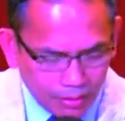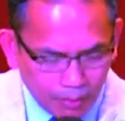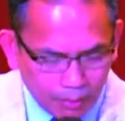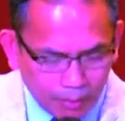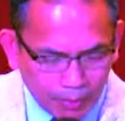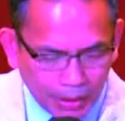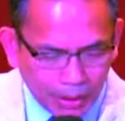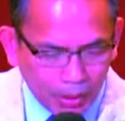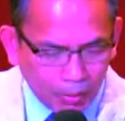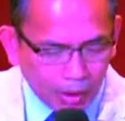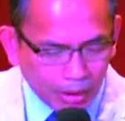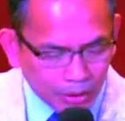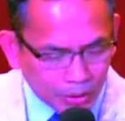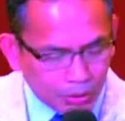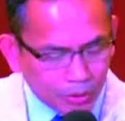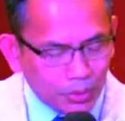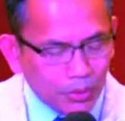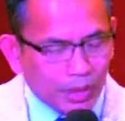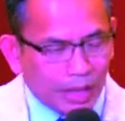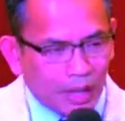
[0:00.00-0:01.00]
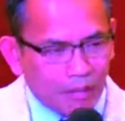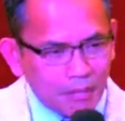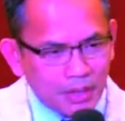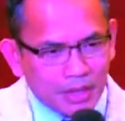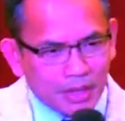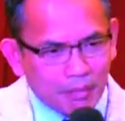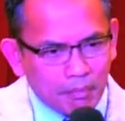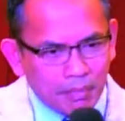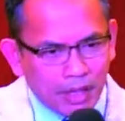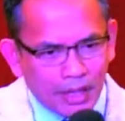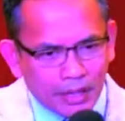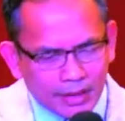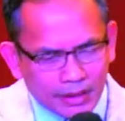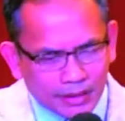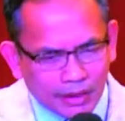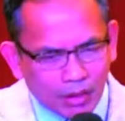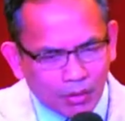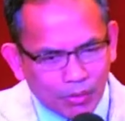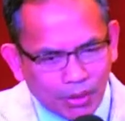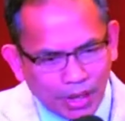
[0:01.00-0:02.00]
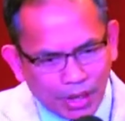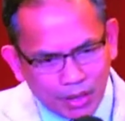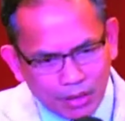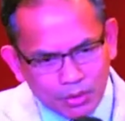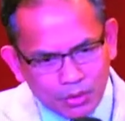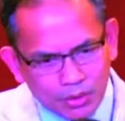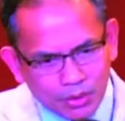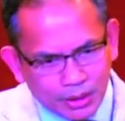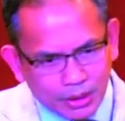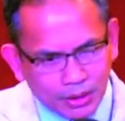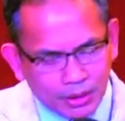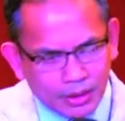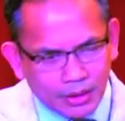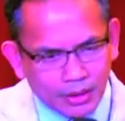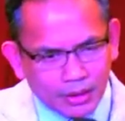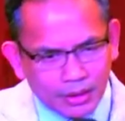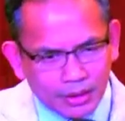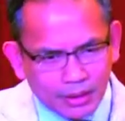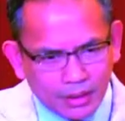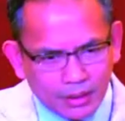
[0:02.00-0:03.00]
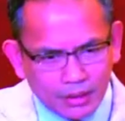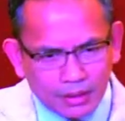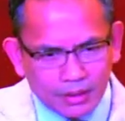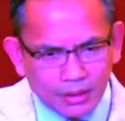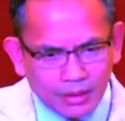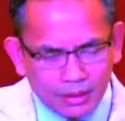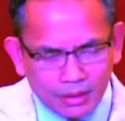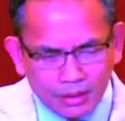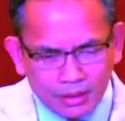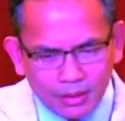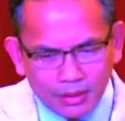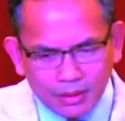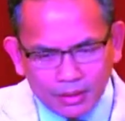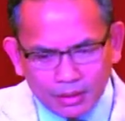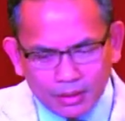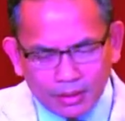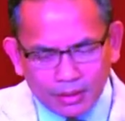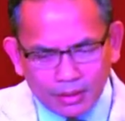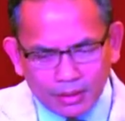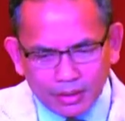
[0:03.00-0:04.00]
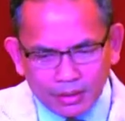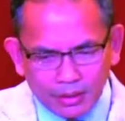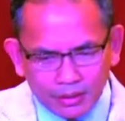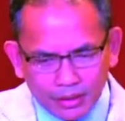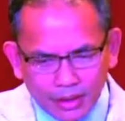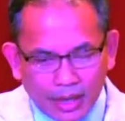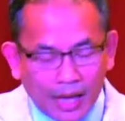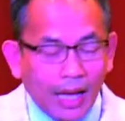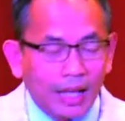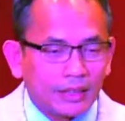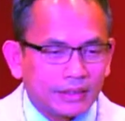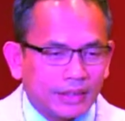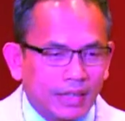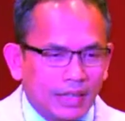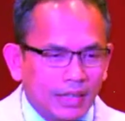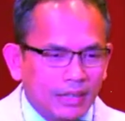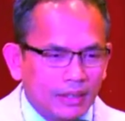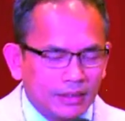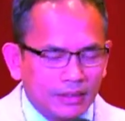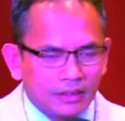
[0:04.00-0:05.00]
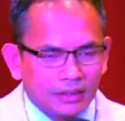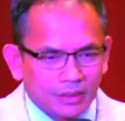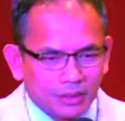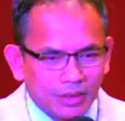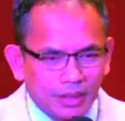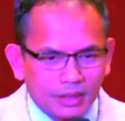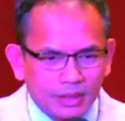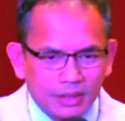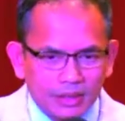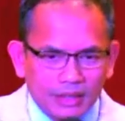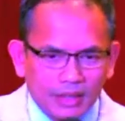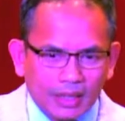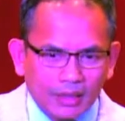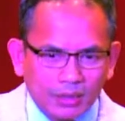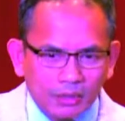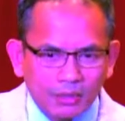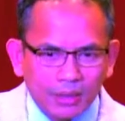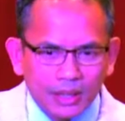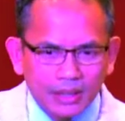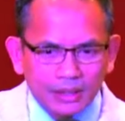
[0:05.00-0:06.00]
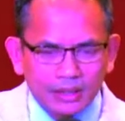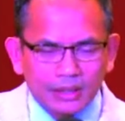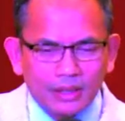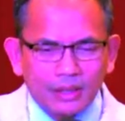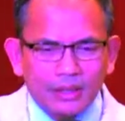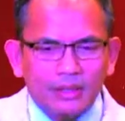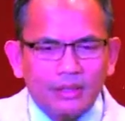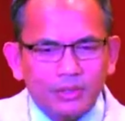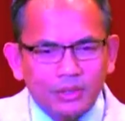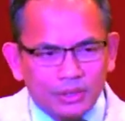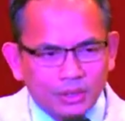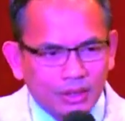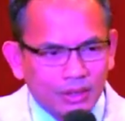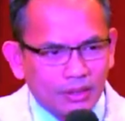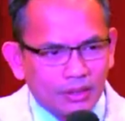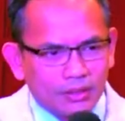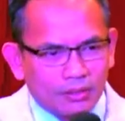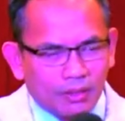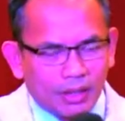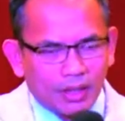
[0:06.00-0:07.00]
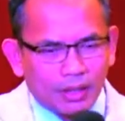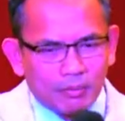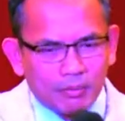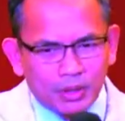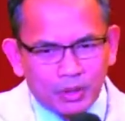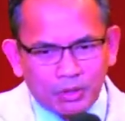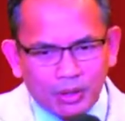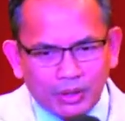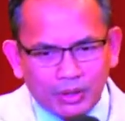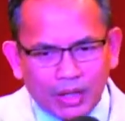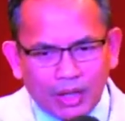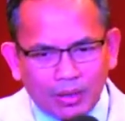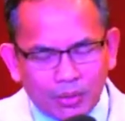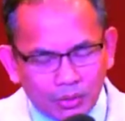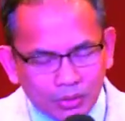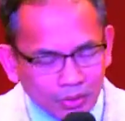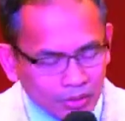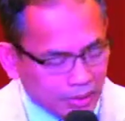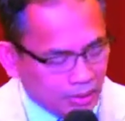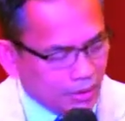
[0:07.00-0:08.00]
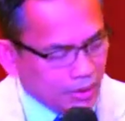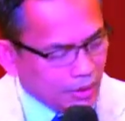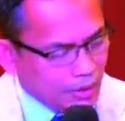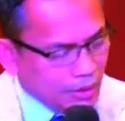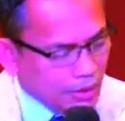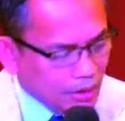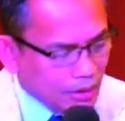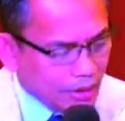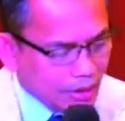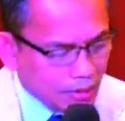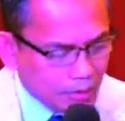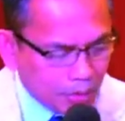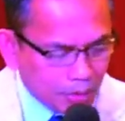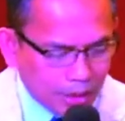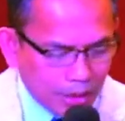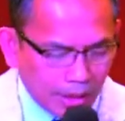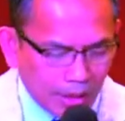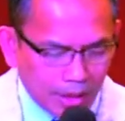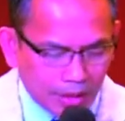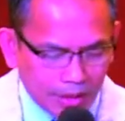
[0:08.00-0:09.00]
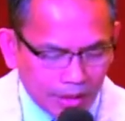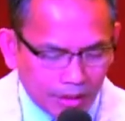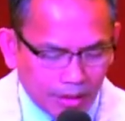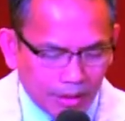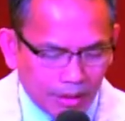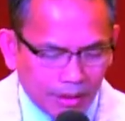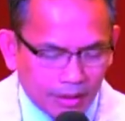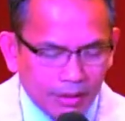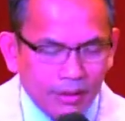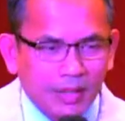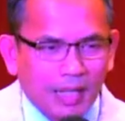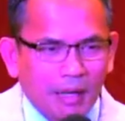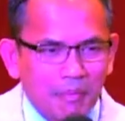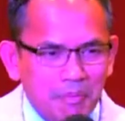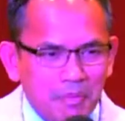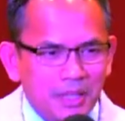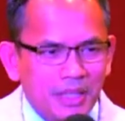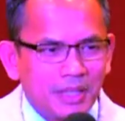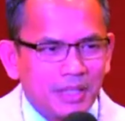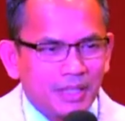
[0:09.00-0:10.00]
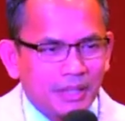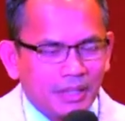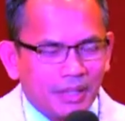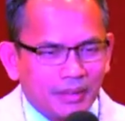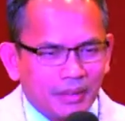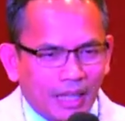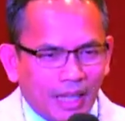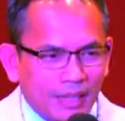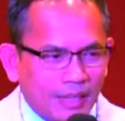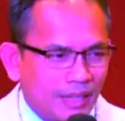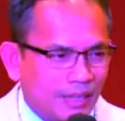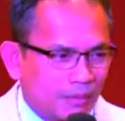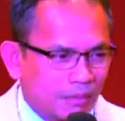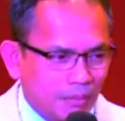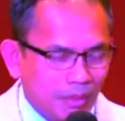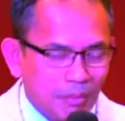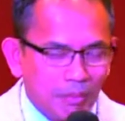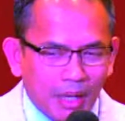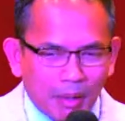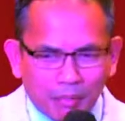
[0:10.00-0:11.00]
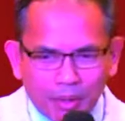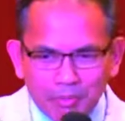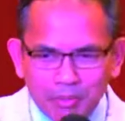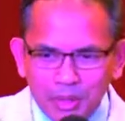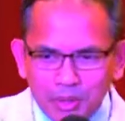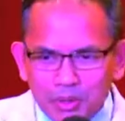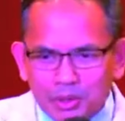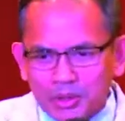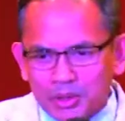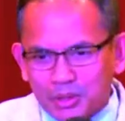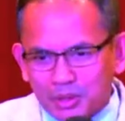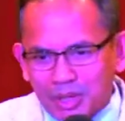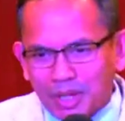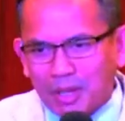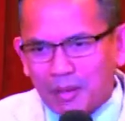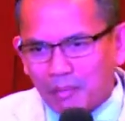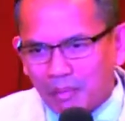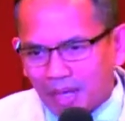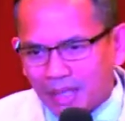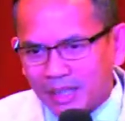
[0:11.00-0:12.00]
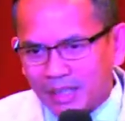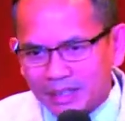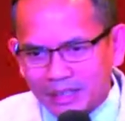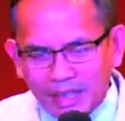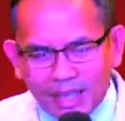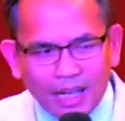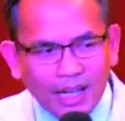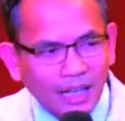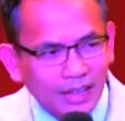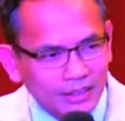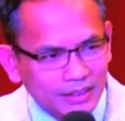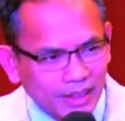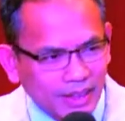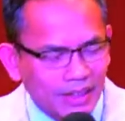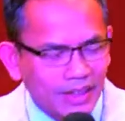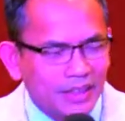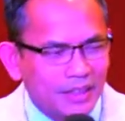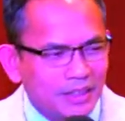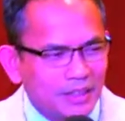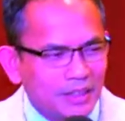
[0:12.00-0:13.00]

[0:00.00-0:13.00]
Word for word: pada waktu kami kembali tahun lalu ke ke Jakarta, sudah selesai tugas di Houston kurang lebih dua tahun. Kemudian eh, kami hanya beberapa minggu sesudah kembali ke Jakarta,